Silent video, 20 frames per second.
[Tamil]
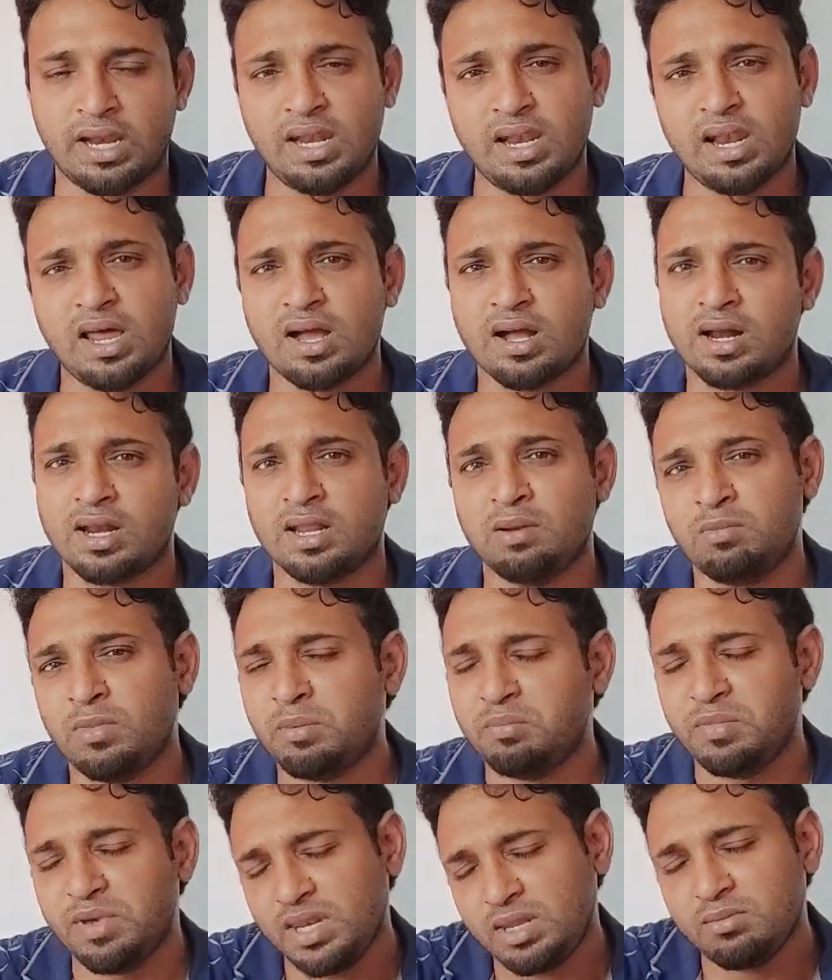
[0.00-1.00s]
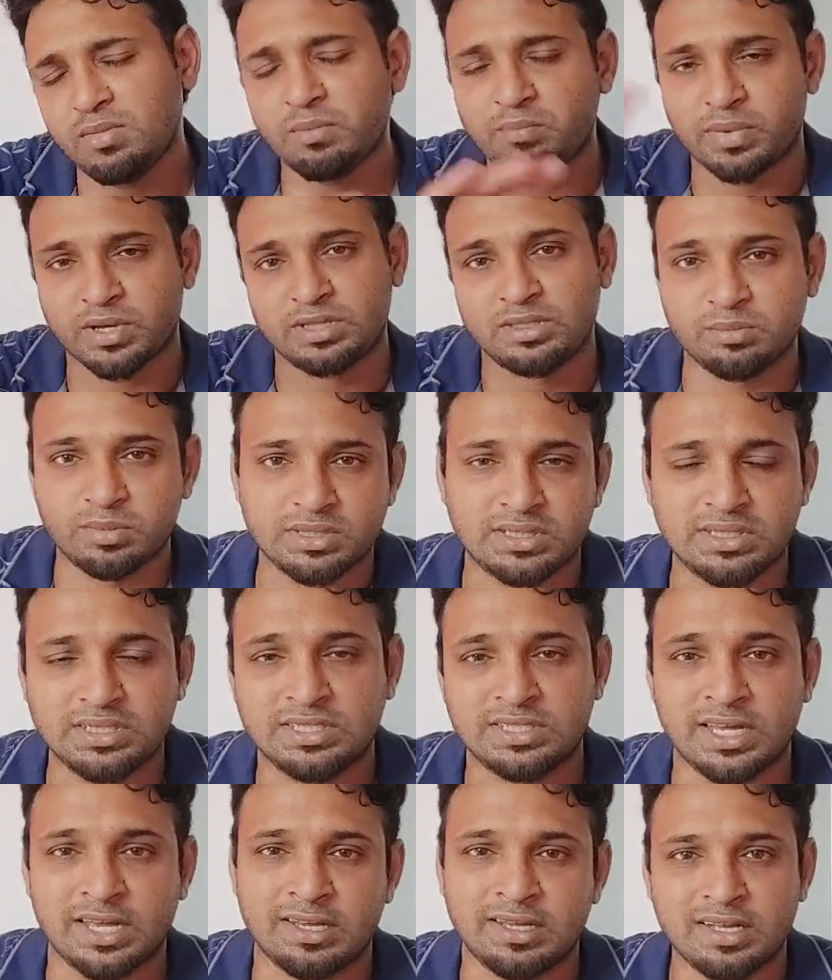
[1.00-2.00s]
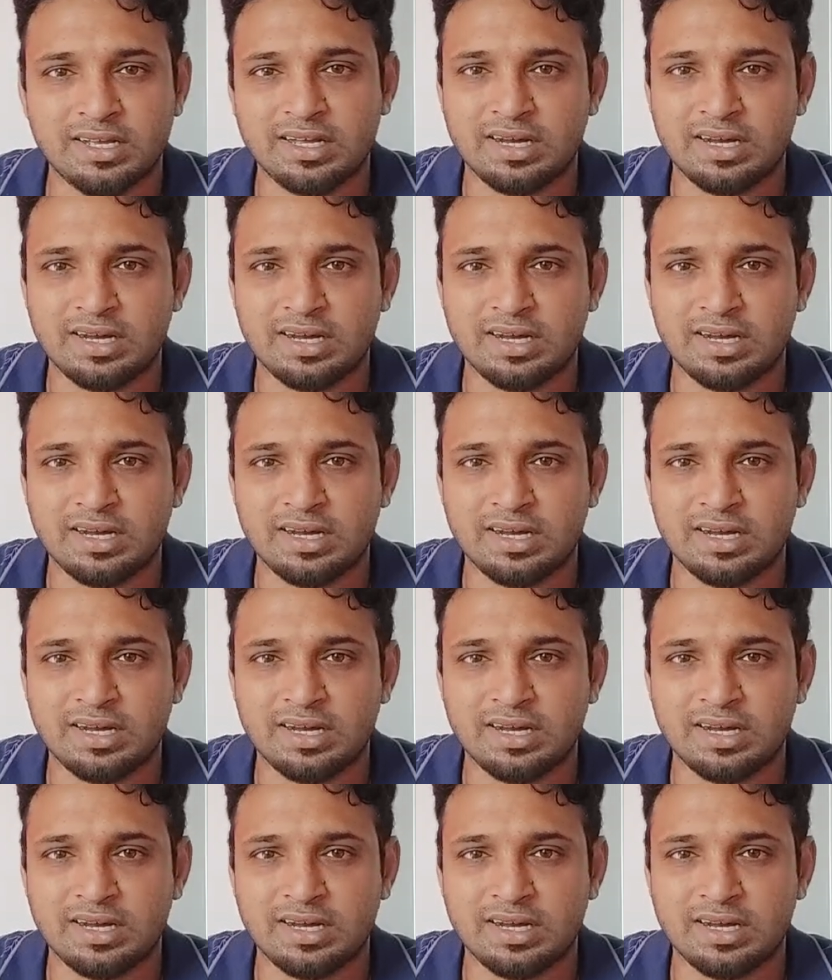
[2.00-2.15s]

எல்லா கடையிலுமே மினிமம் பத்து பர்சன்டேஜுங்க